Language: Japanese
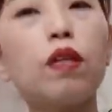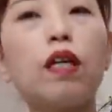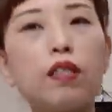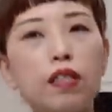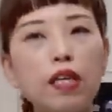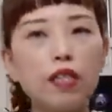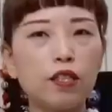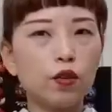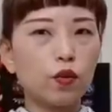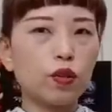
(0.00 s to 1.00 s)
んな感じで
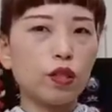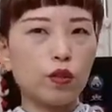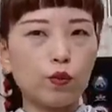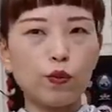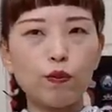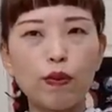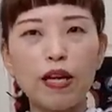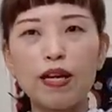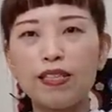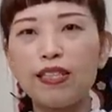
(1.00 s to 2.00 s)
過ごしたいと思い
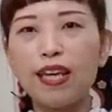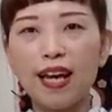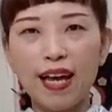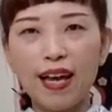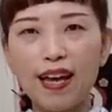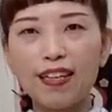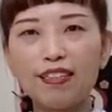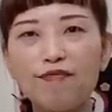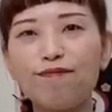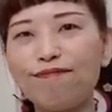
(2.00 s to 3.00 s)
ます。は
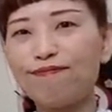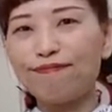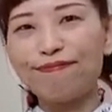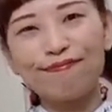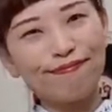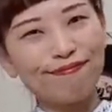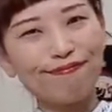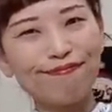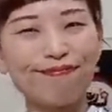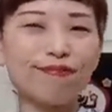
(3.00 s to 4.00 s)
い。う
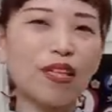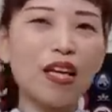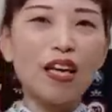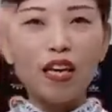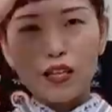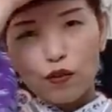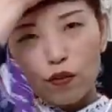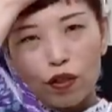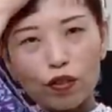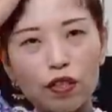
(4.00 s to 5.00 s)
ん。えっ、ー、
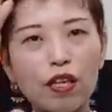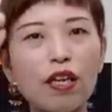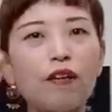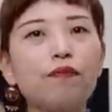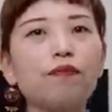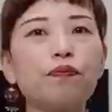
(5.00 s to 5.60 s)
とですね、